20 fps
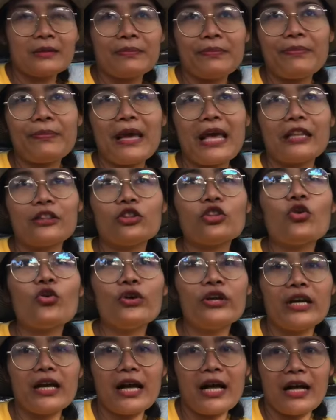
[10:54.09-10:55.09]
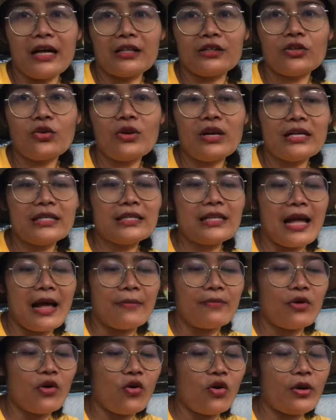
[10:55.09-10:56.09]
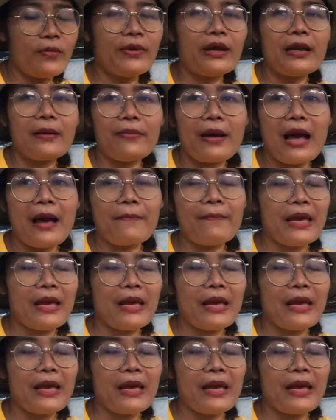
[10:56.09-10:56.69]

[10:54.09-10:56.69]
8 ต้นนะคะต้นละ300พันภา